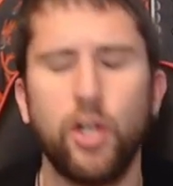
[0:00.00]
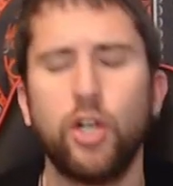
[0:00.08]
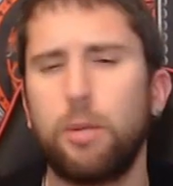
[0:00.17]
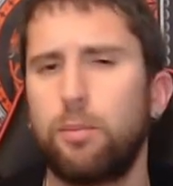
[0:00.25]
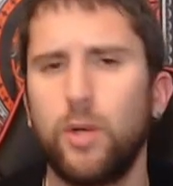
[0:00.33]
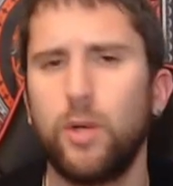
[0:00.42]

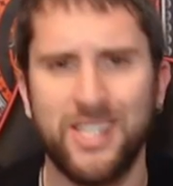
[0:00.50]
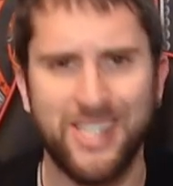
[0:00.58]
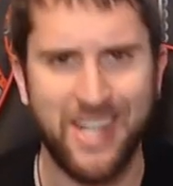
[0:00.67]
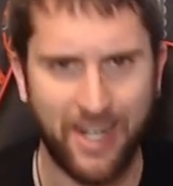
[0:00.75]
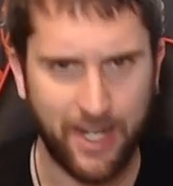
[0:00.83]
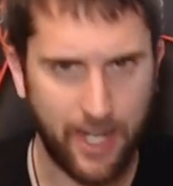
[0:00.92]
creo que puede
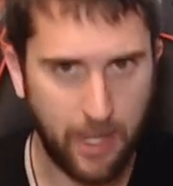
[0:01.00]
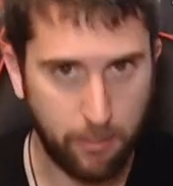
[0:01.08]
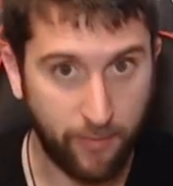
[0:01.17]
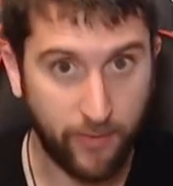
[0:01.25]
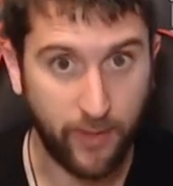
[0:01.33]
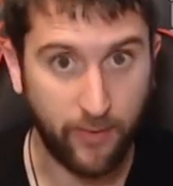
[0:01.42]
ser
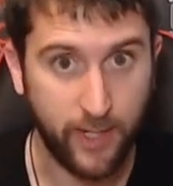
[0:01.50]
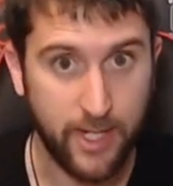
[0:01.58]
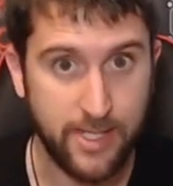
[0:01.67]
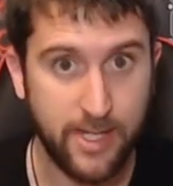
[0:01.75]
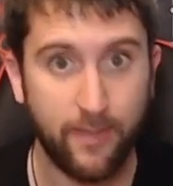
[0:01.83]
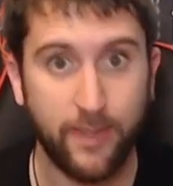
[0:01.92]
realmente
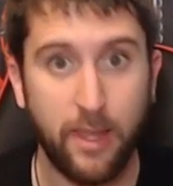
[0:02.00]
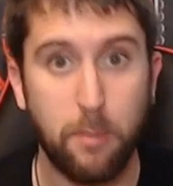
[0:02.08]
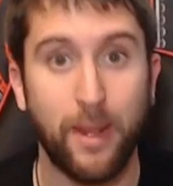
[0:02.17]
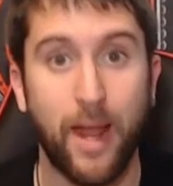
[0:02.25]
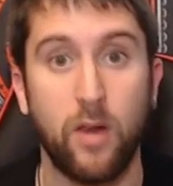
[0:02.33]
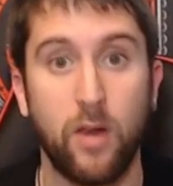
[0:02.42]
interesante
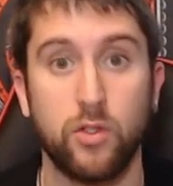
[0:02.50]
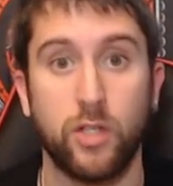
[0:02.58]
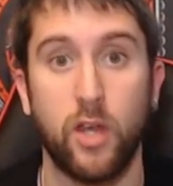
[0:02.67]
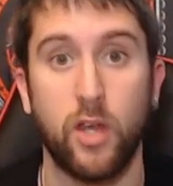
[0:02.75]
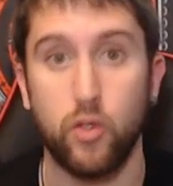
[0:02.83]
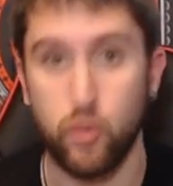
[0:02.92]
para
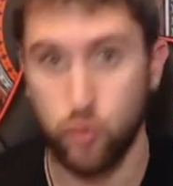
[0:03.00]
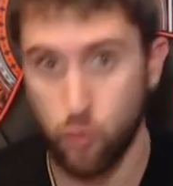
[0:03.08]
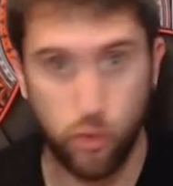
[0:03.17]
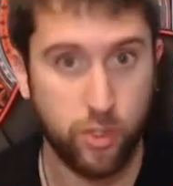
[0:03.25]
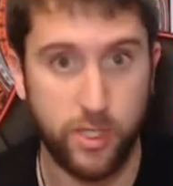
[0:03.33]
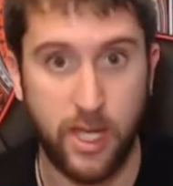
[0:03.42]
los que nos
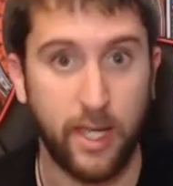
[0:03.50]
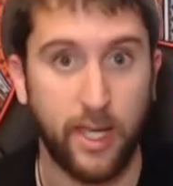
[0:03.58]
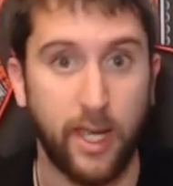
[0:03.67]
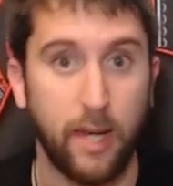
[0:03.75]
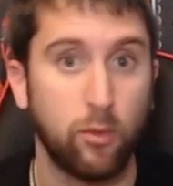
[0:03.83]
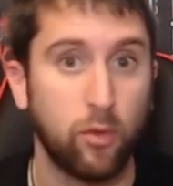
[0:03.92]
gusta
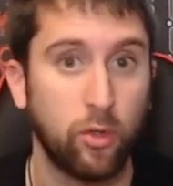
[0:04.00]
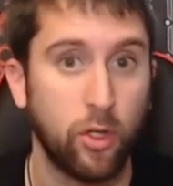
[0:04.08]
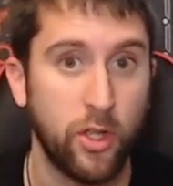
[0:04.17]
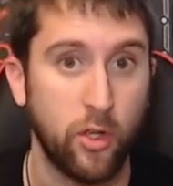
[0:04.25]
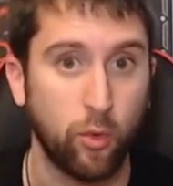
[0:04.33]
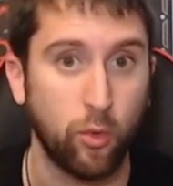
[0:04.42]
el
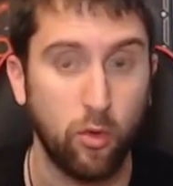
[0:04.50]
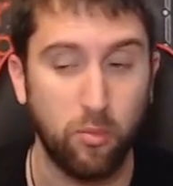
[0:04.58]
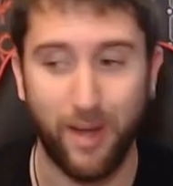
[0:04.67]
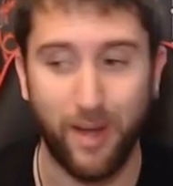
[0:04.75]
mundo de YouTube,